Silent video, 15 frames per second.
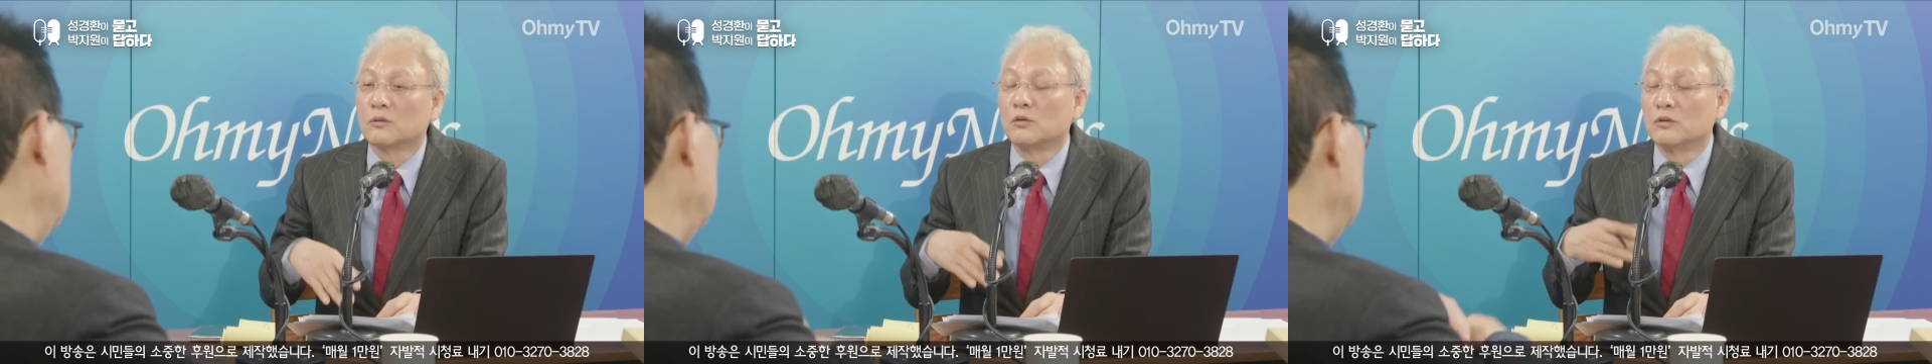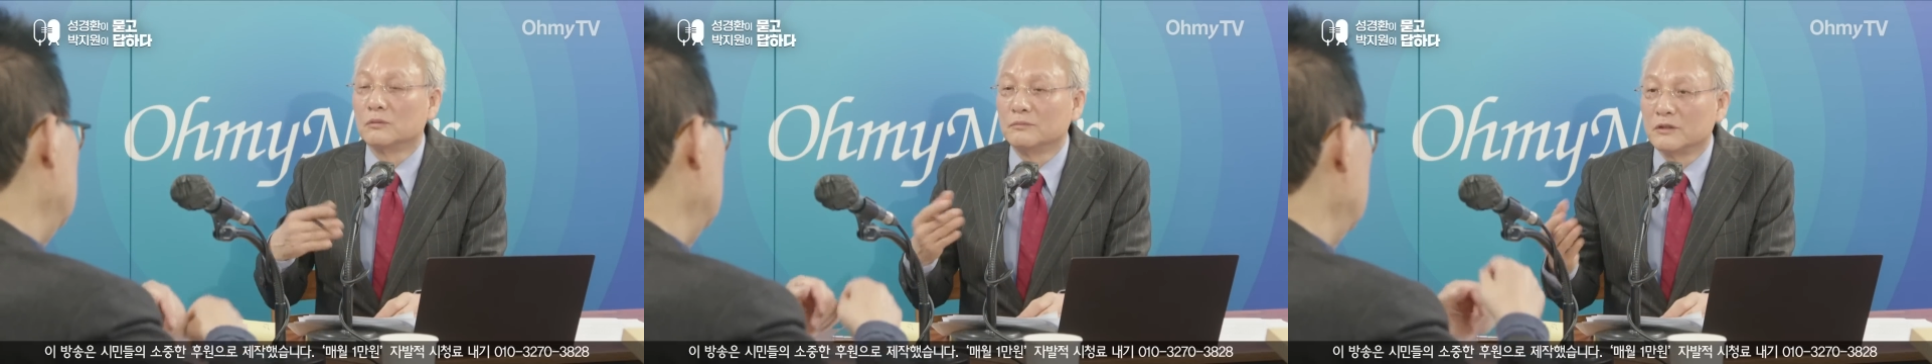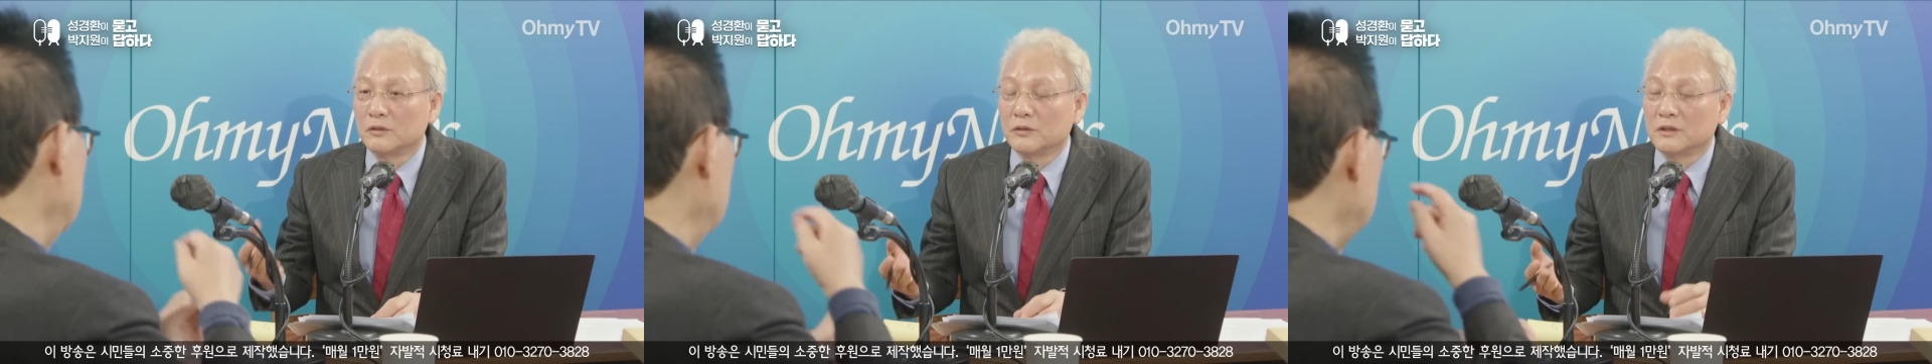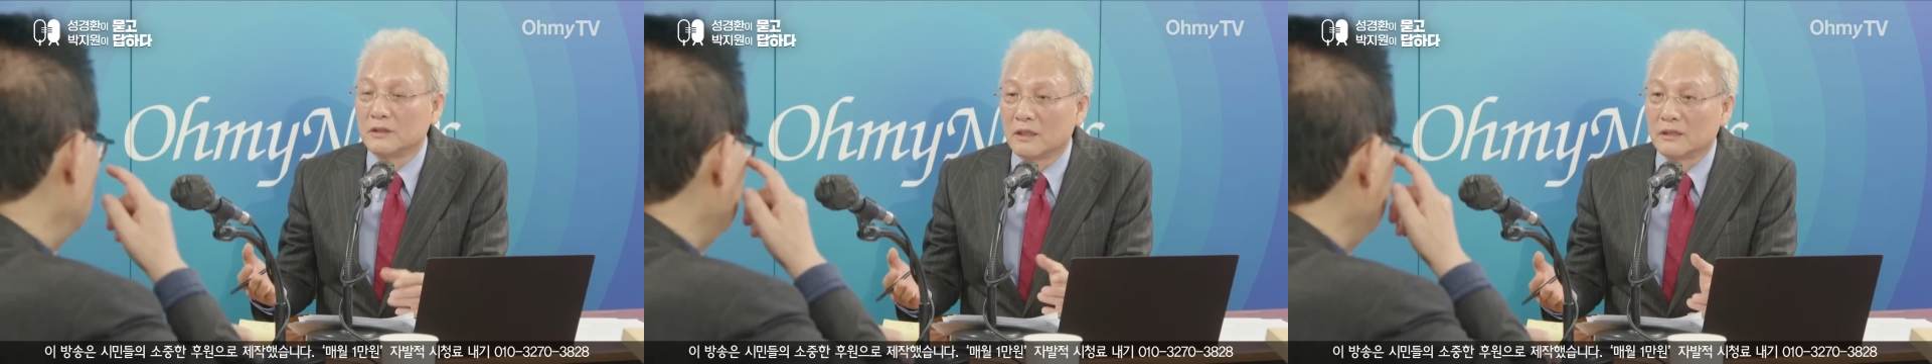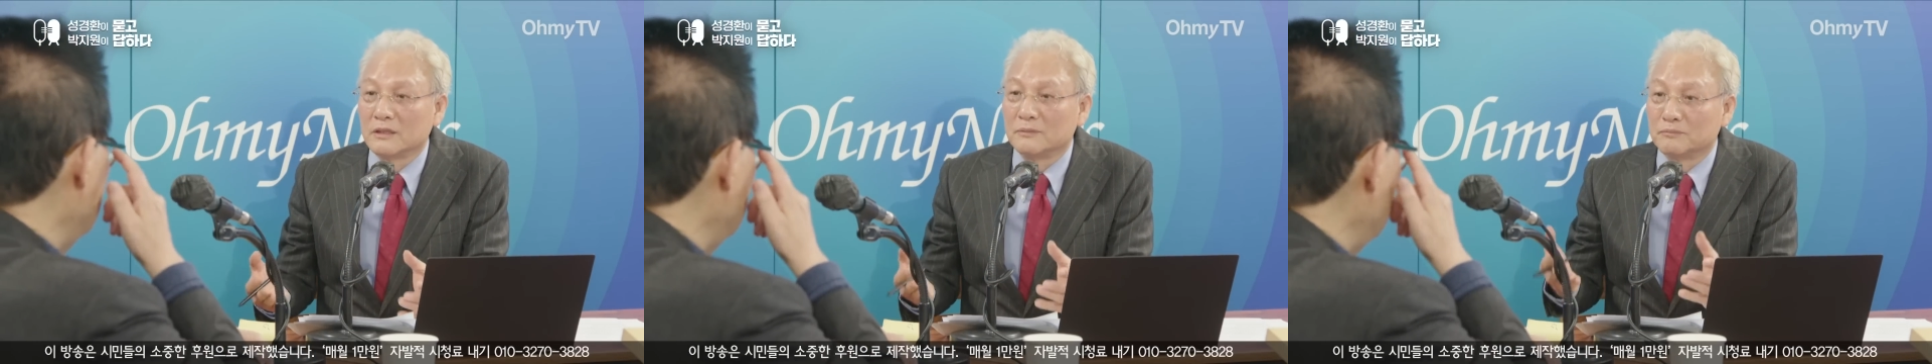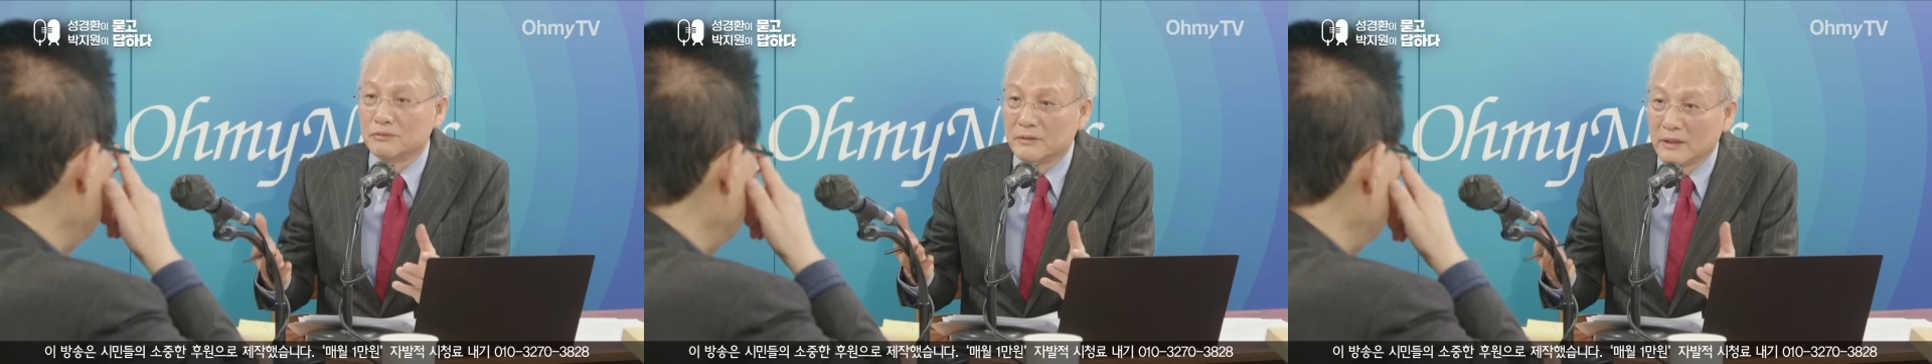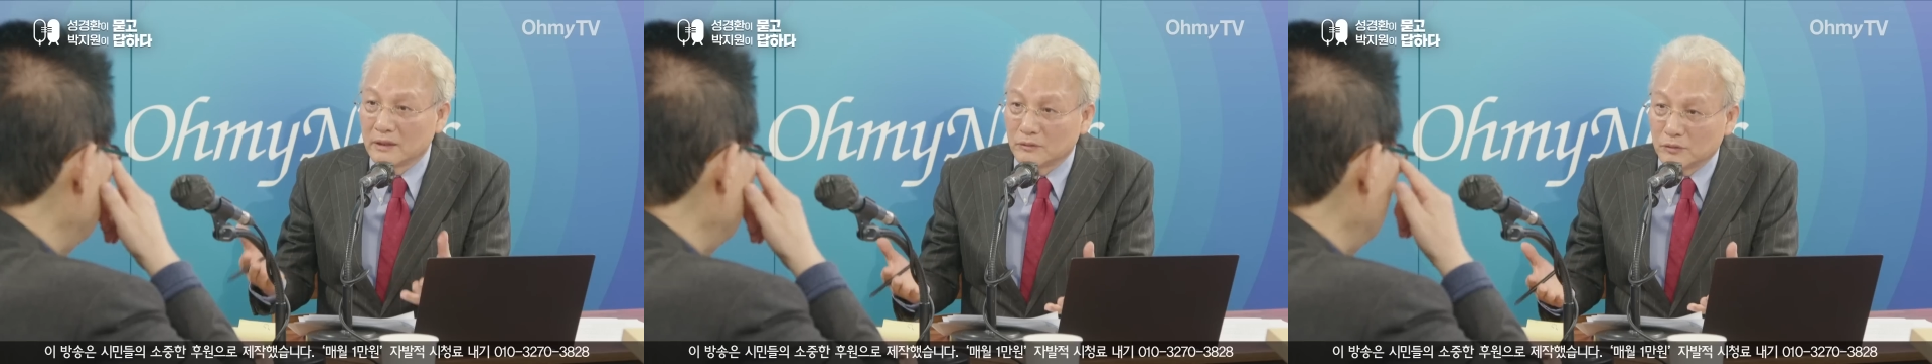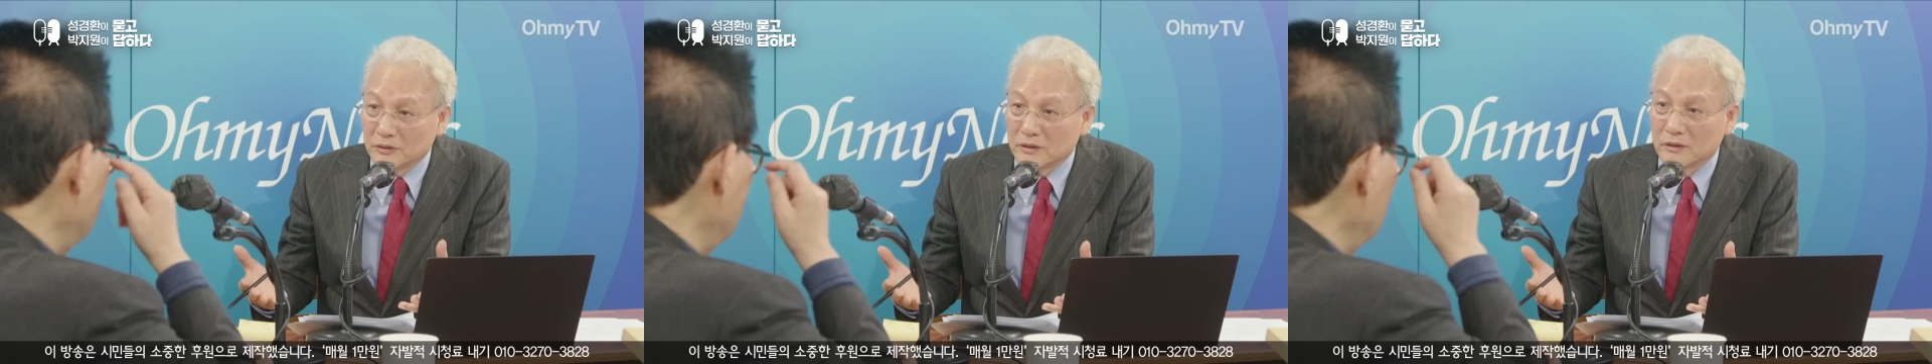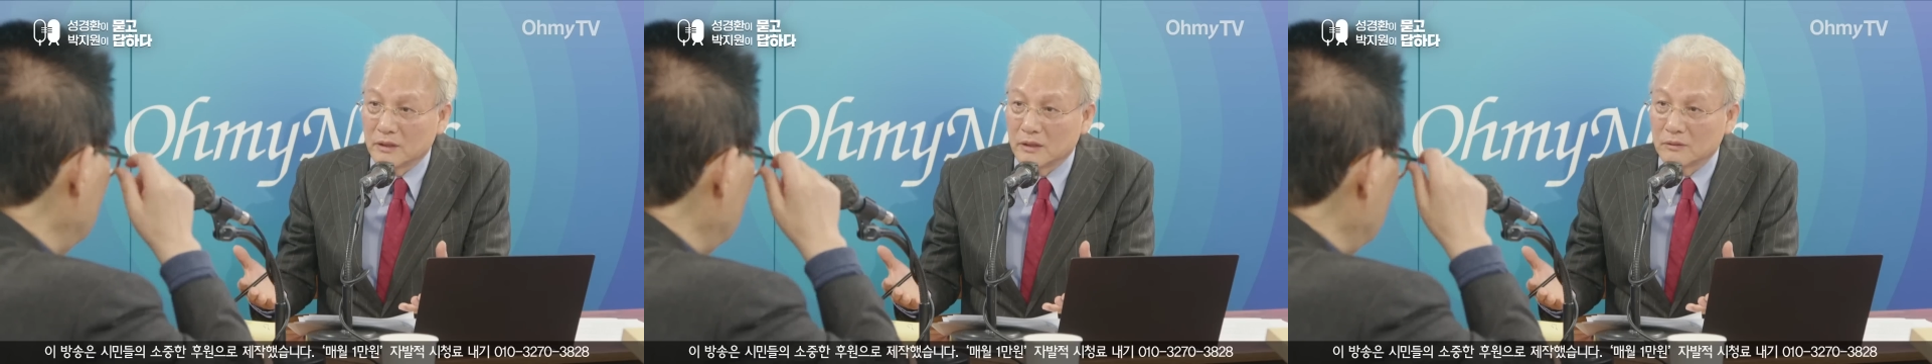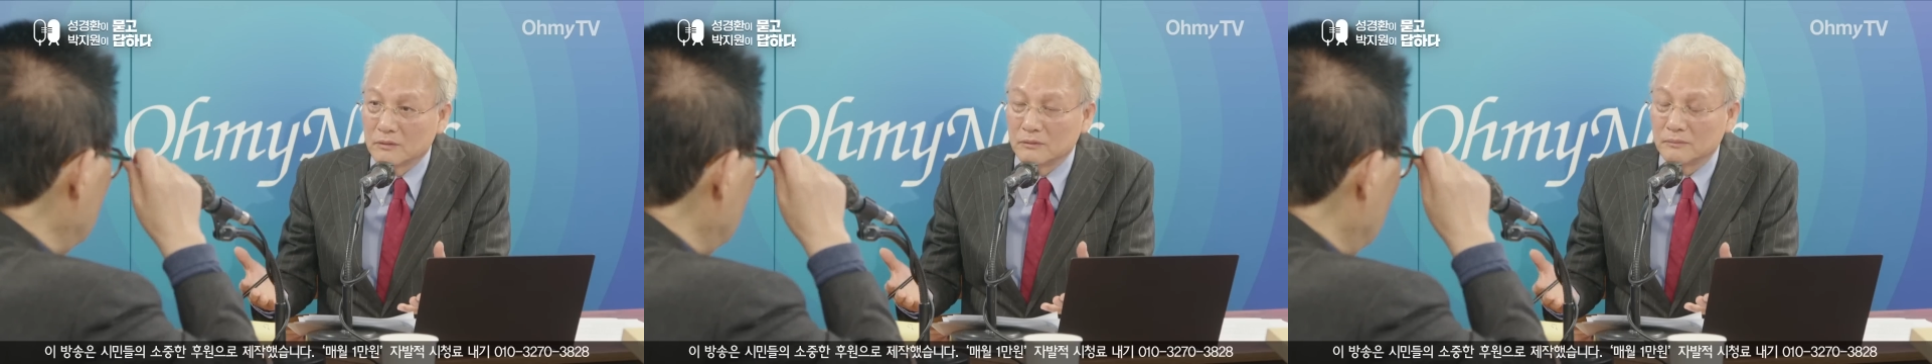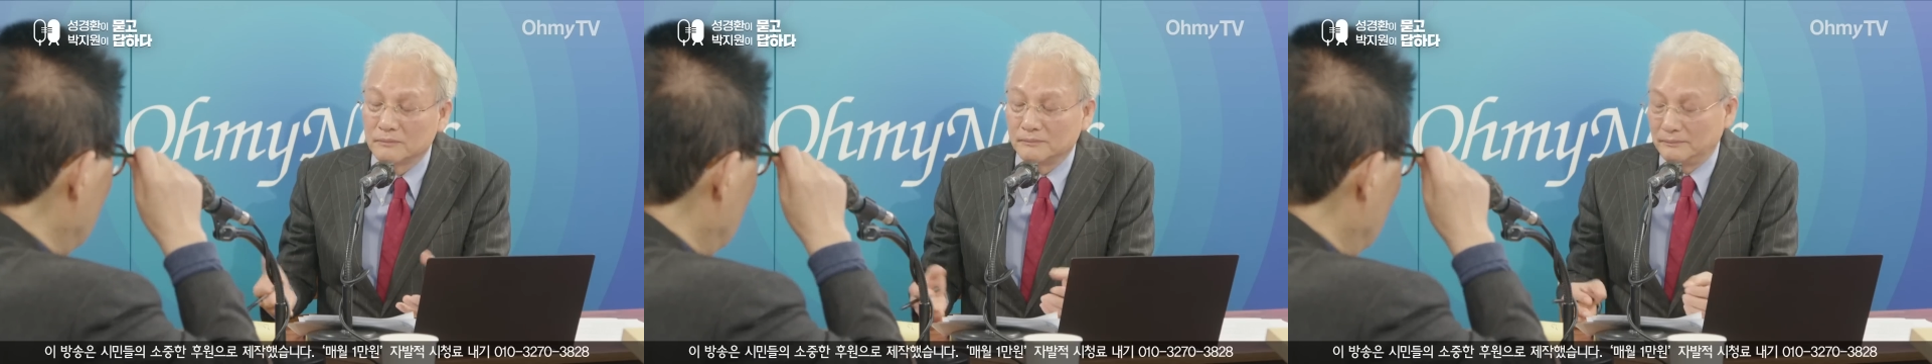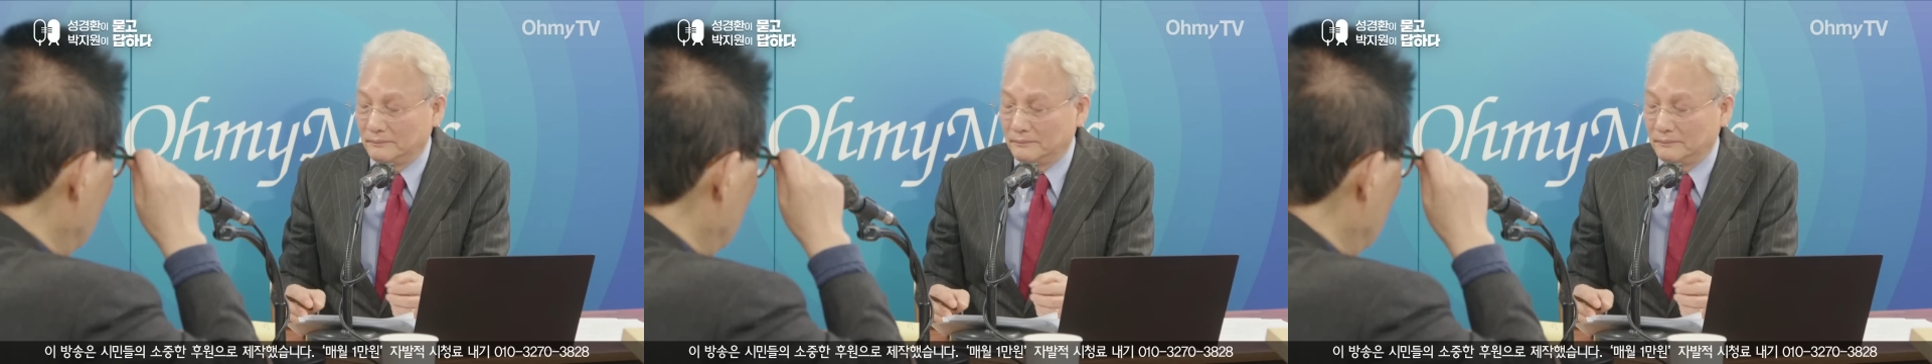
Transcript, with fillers: 고금리로 인한 인플레가 또 일어나고